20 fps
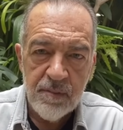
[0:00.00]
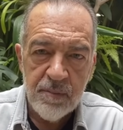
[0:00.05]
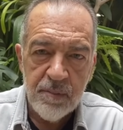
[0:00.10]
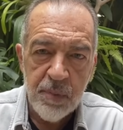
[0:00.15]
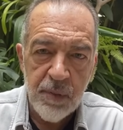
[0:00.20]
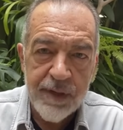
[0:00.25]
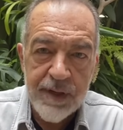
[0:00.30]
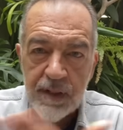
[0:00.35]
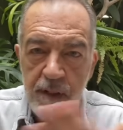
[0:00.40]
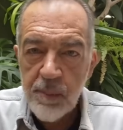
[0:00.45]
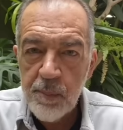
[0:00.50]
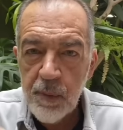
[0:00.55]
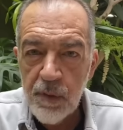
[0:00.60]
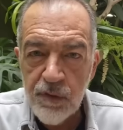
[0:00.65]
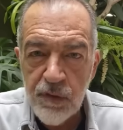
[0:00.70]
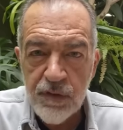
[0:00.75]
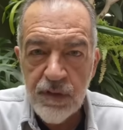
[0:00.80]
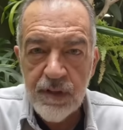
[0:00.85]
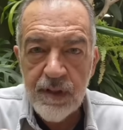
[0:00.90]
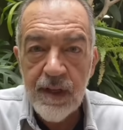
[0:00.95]
porque depois
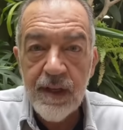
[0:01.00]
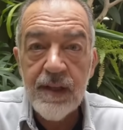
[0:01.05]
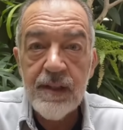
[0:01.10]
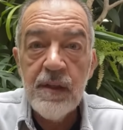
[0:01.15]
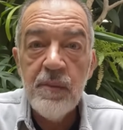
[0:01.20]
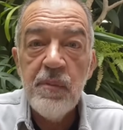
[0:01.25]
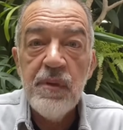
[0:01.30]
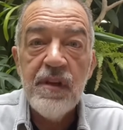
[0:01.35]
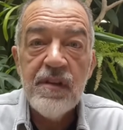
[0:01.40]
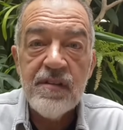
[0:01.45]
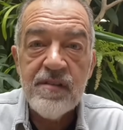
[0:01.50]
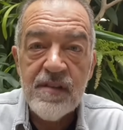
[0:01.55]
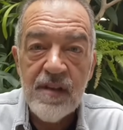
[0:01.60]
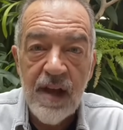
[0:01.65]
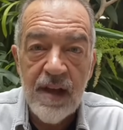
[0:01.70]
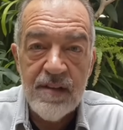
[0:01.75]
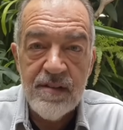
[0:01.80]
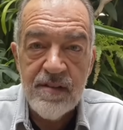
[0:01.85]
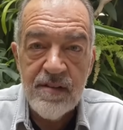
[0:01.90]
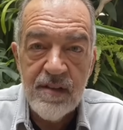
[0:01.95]
você tem que
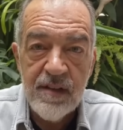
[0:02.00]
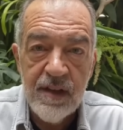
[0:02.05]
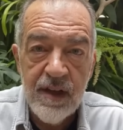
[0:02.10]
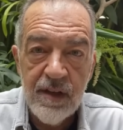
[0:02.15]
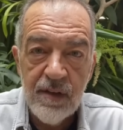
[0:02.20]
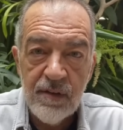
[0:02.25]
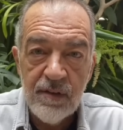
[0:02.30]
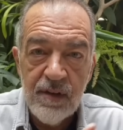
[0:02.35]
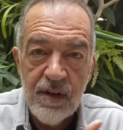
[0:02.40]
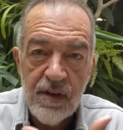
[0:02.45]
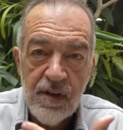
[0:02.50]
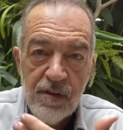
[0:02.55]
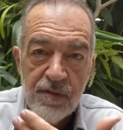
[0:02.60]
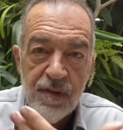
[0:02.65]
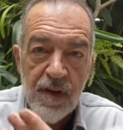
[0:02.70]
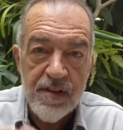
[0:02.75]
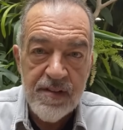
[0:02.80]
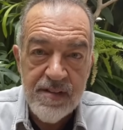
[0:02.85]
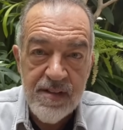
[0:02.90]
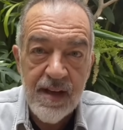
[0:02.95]
administrar esse dinheiro,
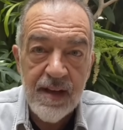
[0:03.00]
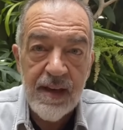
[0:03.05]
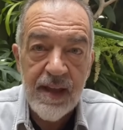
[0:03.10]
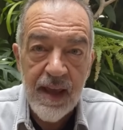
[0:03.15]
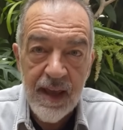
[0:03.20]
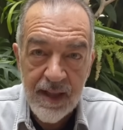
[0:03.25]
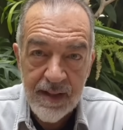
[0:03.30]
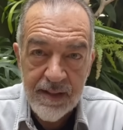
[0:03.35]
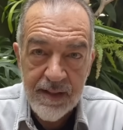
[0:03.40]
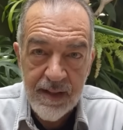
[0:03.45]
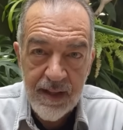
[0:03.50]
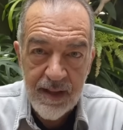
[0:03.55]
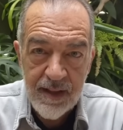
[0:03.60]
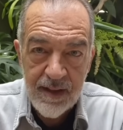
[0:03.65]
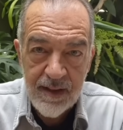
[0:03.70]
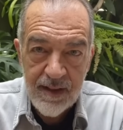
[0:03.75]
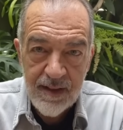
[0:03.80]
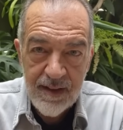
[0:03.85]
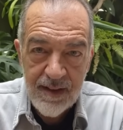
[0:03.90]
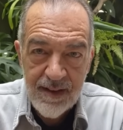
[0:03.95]
fazer ele render,
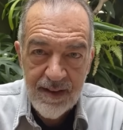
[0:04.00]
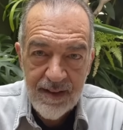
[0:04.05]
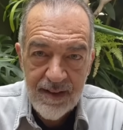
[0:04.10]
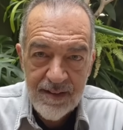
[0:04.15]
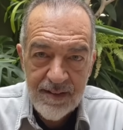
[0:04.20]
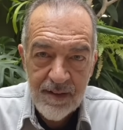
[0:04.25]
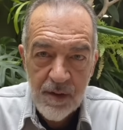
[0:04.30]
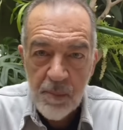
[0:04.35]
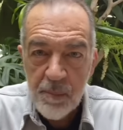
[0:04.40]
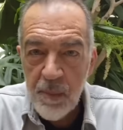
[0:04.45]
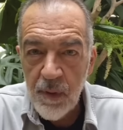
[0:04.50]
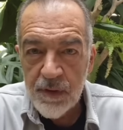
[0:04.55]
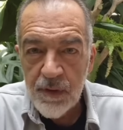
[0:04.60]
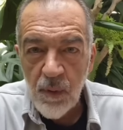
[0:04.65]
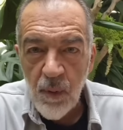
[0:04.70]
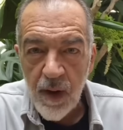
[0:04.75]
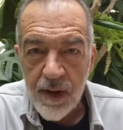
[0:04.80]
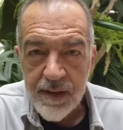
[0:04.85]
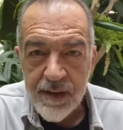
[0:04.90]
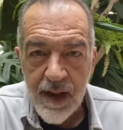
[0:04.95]
você não pode
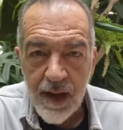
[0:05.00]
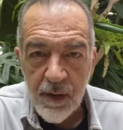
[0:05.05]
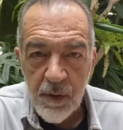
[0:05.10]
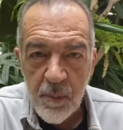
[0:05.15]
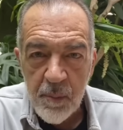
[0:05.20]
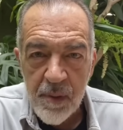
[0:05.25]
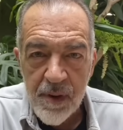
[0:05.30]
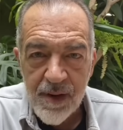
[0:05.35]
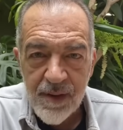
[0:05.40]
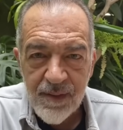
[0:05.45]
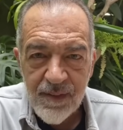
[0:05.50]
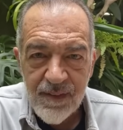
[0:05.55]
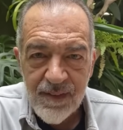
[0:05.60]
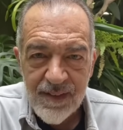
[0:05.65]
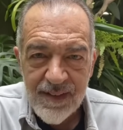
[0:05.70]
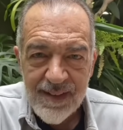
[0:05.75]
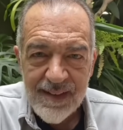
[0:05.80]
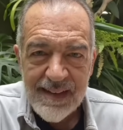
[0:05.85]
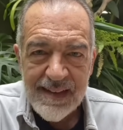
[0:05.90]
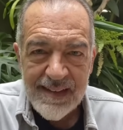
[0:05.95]
guardar no banco.
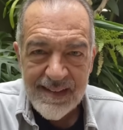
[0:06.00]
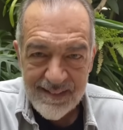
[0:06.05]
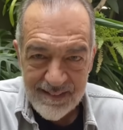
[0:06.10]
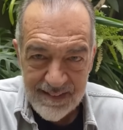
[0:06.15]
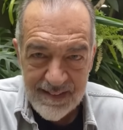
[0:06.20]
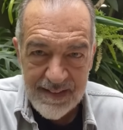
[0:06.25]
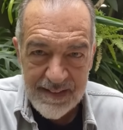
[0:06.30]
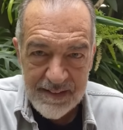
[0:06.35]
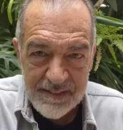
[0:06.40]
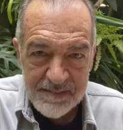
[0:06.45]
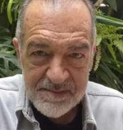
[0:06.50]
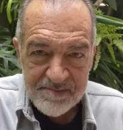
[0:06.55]
É?